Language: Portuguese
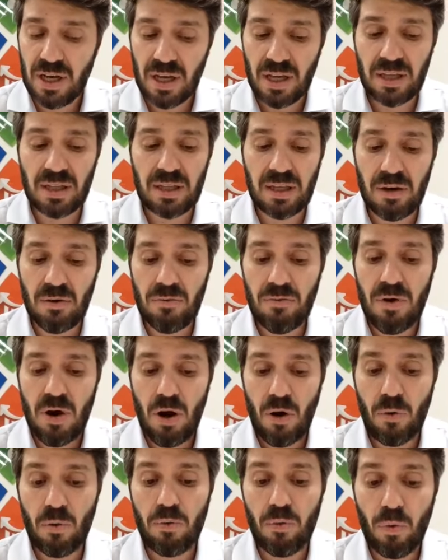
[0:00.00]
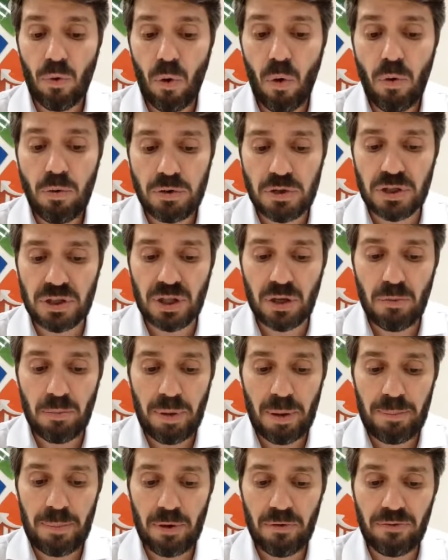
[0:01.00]
Então, um coach tem um
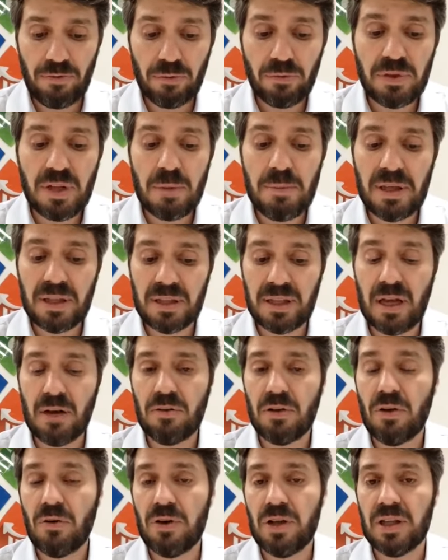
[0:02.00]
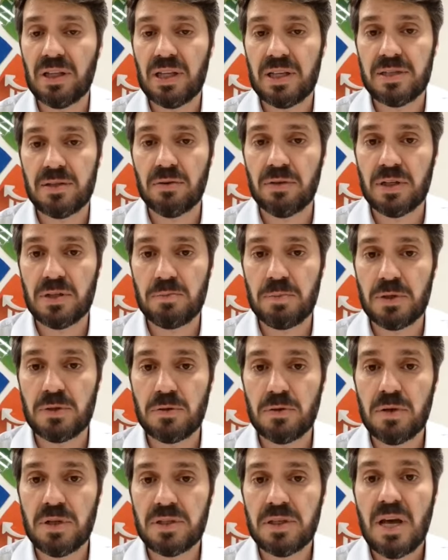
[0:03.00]
papel fundamental na orientação das
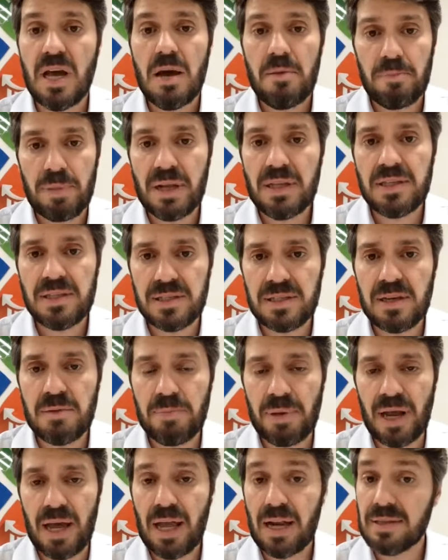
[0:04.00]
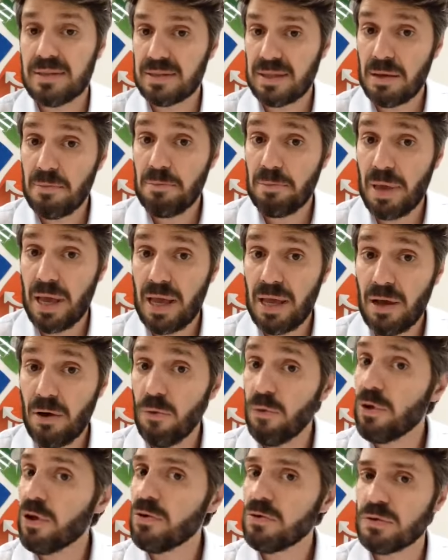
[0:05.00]
pessoas para dizer para elas também
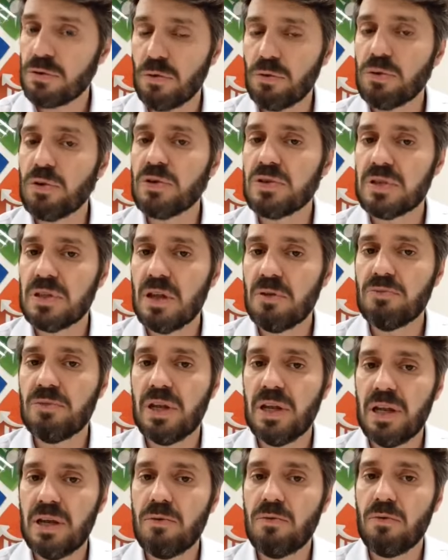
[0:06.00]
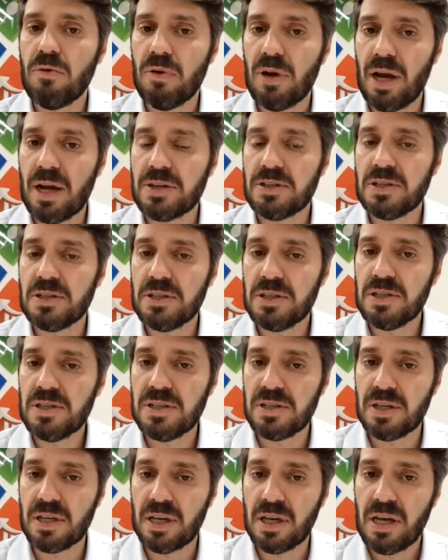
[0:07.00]
o que os outros não teriam coragem de
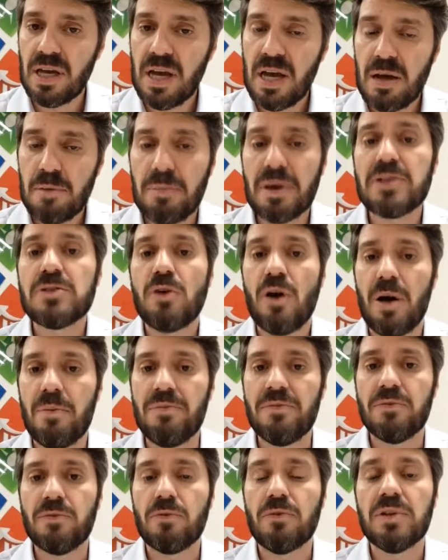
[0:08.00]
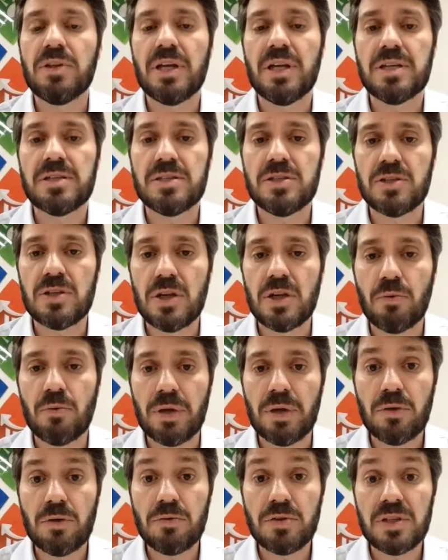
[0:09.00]
dizer. Mas, óbvio, com interesse
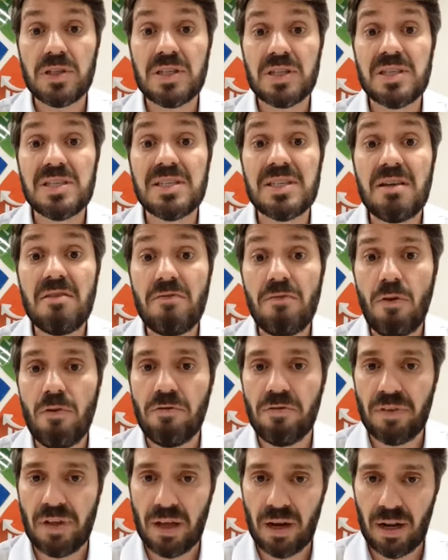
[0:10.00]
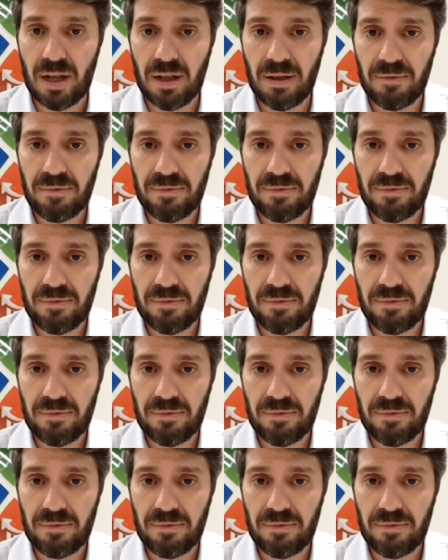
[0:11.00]
genuíno de desenvolvê-la.